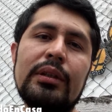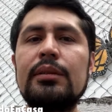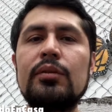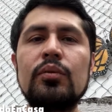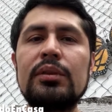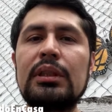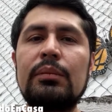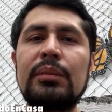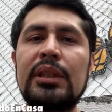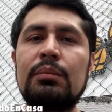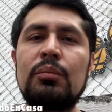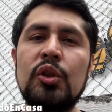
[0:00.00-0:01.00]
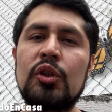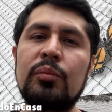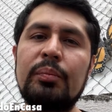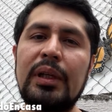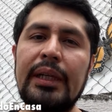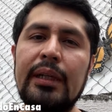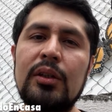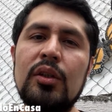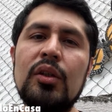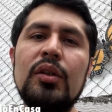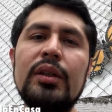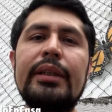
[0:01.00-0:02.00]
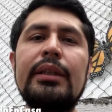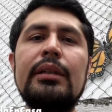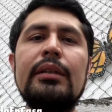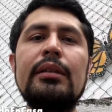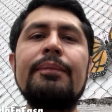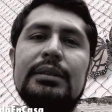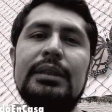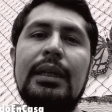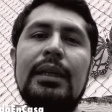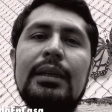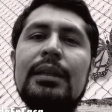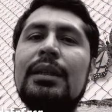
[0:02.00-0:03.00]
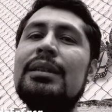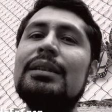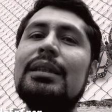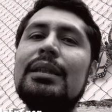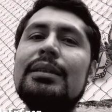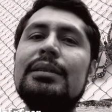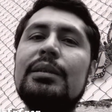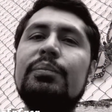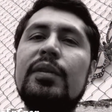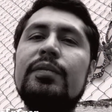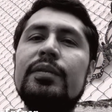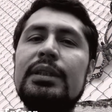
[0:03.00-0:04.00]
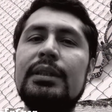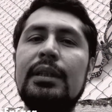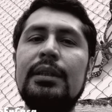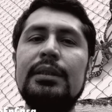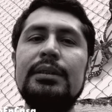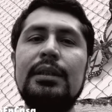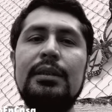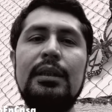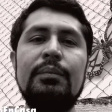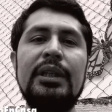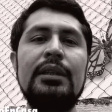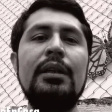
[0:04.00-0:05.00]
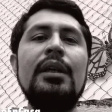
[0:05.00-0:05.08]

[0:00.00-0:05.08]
Es un tema muy complejo y si a alguien le interesa profundizar en este tema,